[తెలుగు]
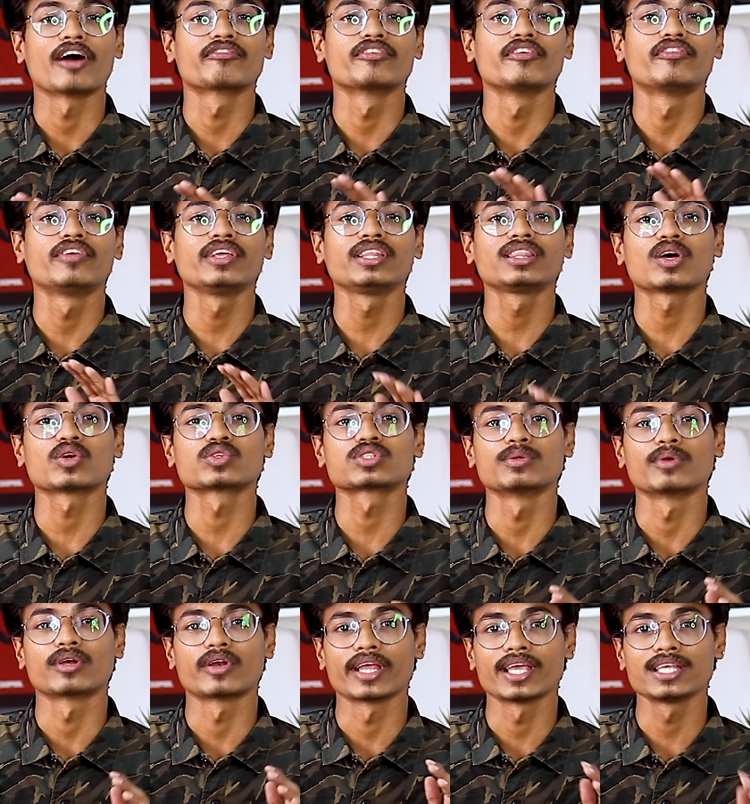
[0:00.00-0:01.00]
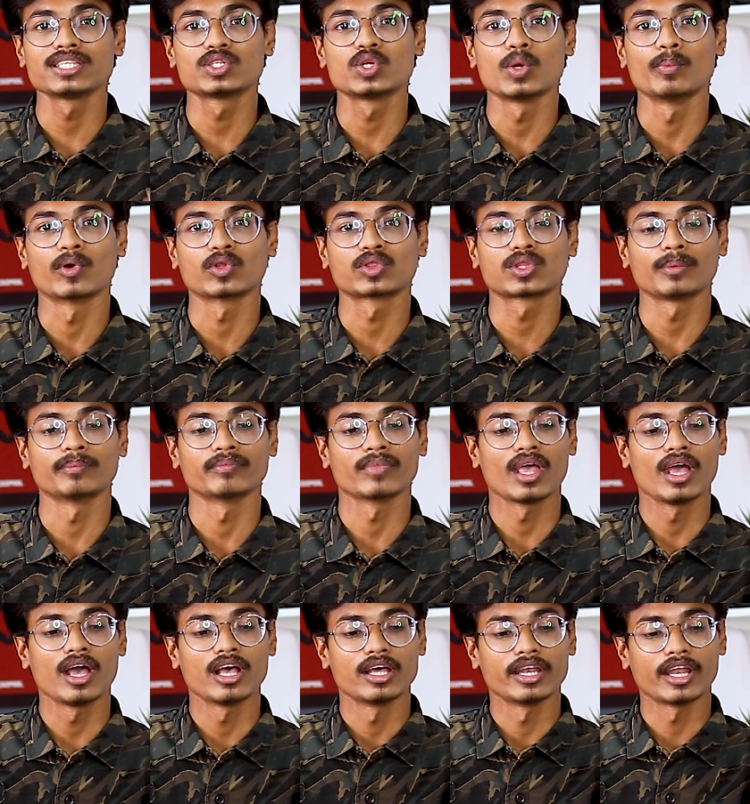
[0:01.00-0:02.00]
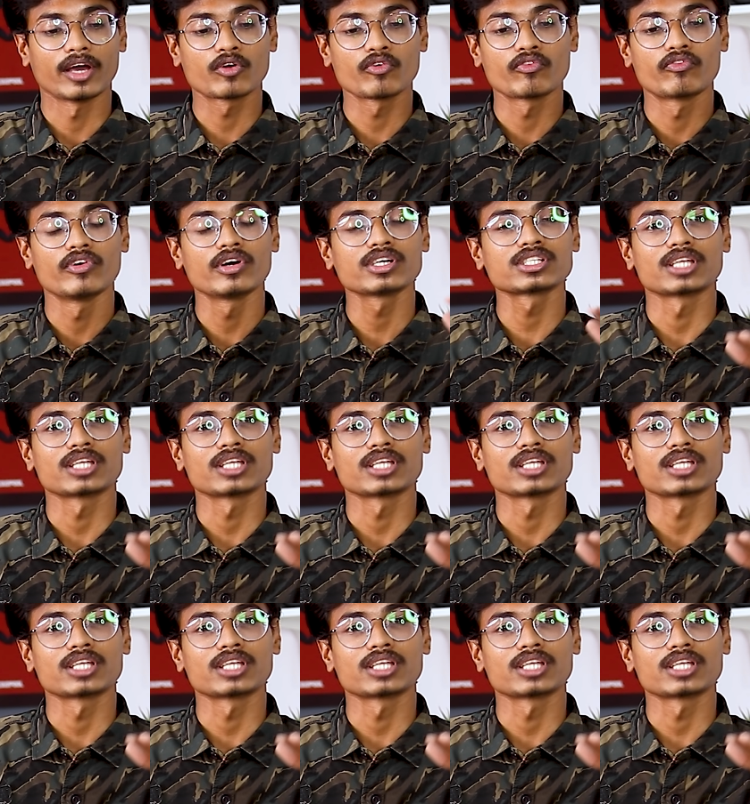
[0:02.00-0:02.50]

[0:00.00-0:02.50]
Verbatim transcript: ఆ ఫిఫ్టీన్ థౌజండ్ రేంజ్లో మొత్తం నాకు